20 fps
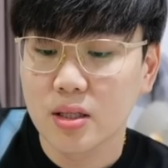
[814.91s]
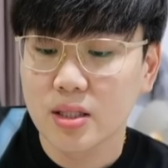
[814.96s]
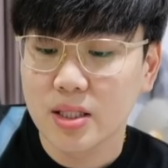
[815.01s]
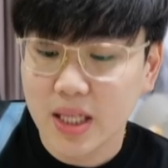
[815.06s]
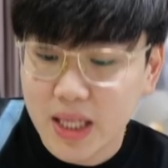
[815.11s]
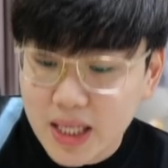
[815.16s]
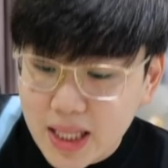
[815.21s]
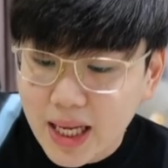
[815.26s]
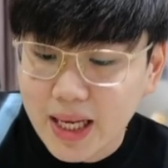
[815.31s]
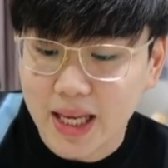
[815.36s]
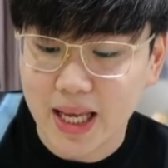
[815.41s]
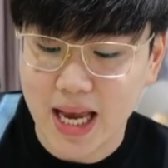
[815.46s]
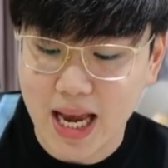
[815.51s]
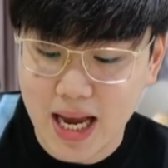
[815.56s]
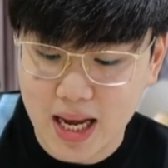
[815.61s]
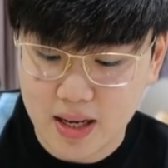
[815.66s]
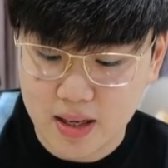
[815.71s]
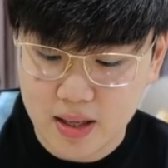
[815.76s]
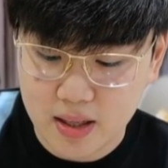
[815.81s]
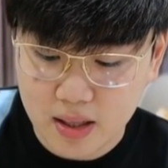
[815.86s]
ชิ้นอย่างเงี้ย
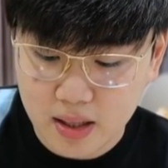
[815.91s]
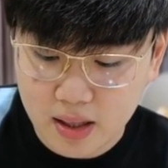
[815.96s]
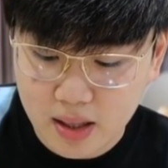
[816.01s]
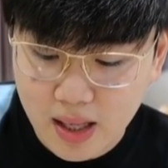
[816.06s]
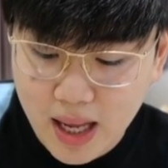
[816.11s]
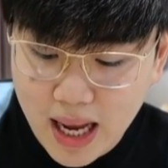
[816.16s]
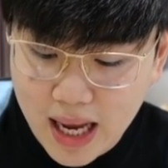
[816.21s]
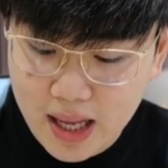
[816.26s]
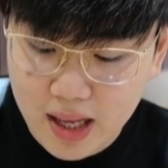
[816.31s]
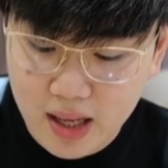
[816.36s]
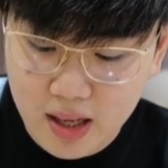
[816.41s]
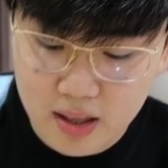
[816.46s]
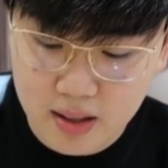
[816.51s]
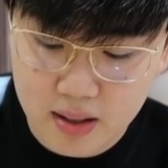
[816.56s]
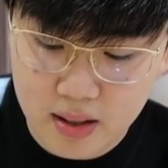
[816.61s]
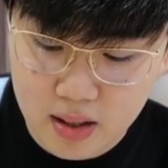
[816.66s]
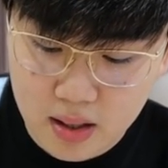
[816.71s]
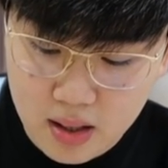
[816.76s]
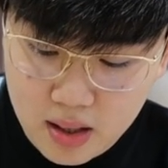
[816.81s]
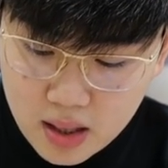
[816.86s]
เนี่ย
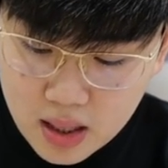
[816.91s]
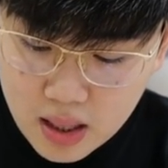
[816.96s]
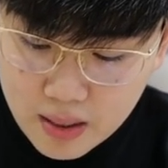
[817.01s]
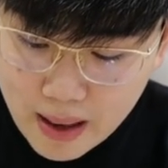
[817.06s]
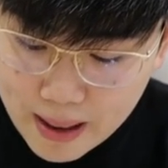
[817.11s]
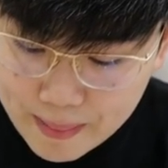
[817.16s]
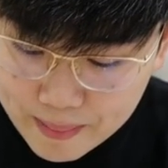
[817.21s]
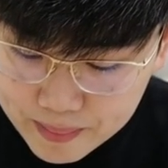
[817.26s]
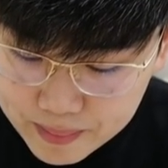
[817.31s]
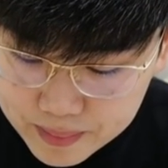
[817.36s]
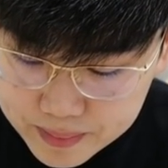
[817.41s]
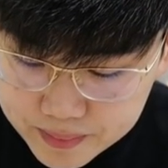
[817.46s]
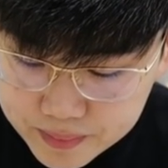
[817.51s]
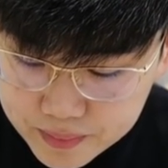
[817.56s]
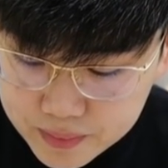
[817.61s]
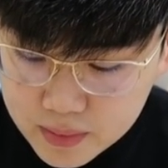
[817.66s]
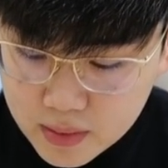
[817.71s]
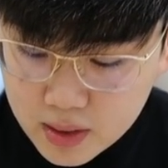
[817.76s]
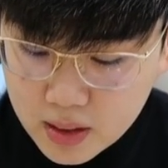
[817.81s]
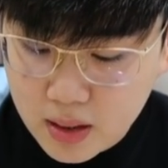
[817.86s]
แล้วแบบ
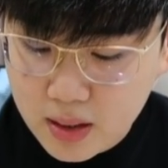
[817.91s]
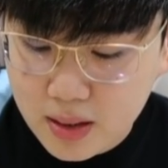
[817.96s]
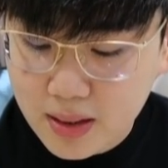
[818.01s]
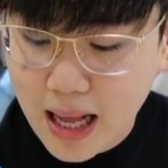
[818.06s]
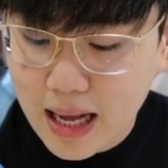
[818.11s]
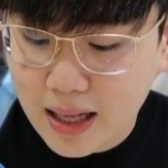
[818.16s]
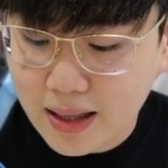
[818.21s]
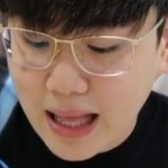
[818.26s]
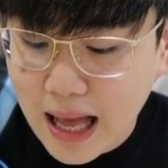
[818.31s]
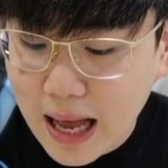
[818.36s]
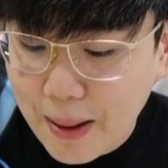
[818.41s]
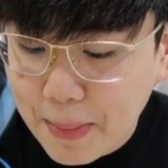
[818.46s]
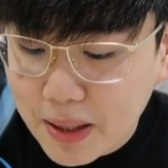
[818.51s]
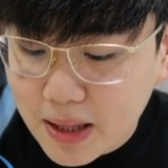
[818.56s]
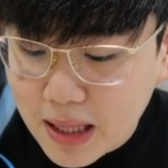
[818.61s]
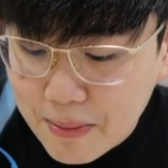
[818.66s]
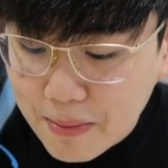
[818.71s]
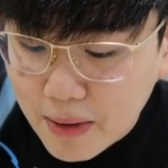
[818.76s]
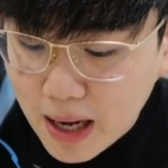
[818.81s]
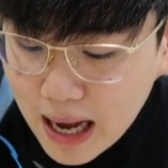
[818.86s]
ตักน้ำมา
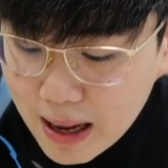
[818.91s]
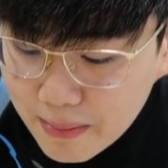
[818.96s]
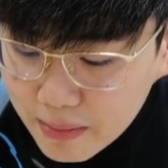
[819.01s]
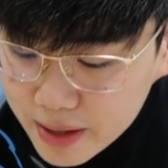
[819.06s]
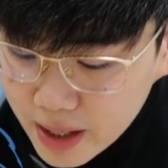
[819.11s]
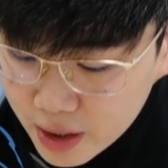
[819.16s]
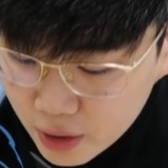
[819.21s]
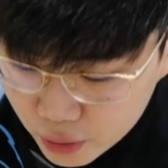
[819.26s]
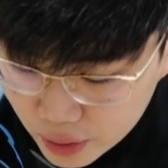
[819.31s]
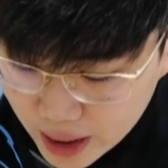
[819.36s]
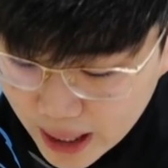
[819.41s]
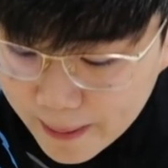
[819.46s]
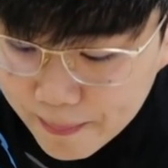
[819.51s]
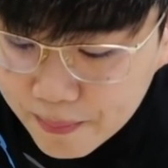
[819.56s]
เต็มคำแล้วเนี่ยดูนะ